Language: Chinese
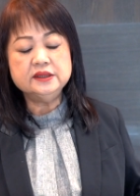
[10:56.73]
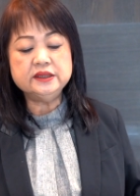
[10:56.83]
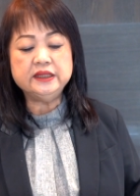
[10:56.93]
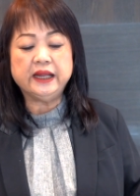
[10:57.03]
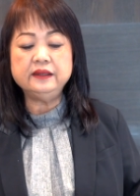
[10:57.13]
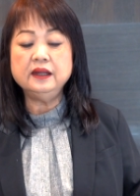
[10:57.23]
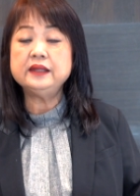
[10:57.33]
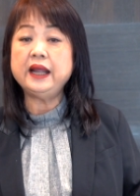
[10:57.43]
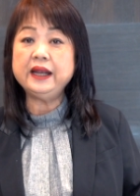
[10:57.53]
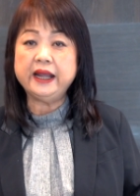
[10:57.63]
既然
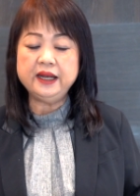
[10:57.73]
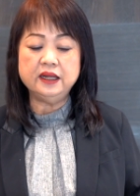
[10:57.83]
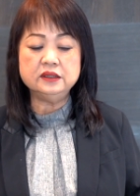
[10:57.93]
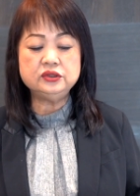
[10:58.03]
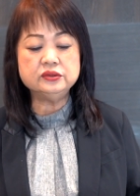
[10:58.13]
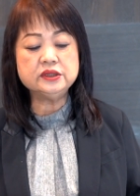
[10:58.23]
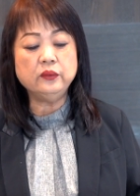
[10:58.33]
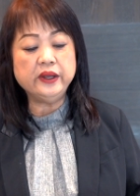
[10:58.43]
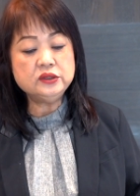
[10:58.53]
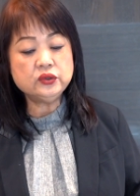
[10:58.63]
他来了，就是
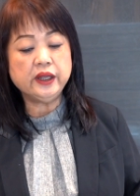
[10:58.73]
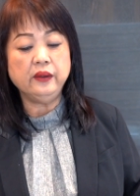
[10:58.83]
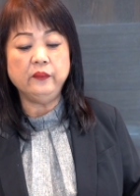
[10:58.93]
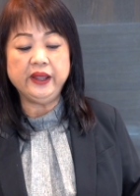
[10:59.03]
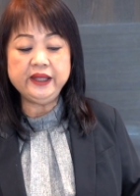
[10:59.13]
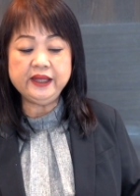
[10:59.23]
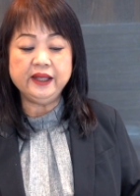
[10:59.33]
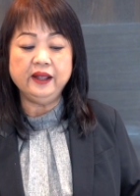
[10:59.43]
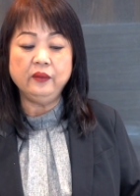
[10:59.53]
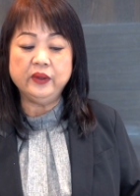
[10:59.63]
为罪、为
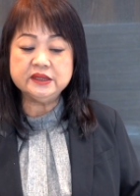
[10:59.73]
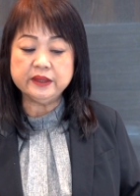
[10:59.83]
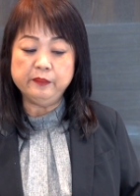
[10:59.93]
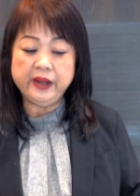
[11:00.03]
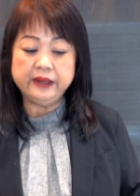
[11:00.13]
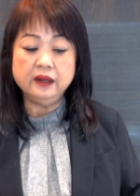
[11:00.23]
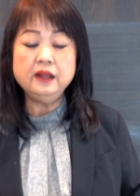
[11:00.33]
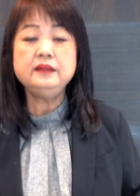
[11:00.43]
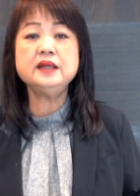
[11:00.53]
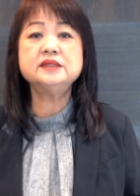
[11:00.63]
义、为审判。
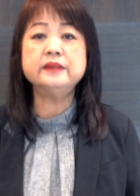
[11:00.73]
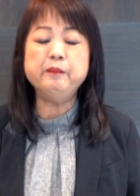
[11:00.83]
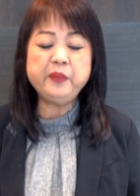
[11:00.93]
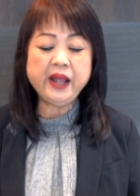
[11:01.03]
那审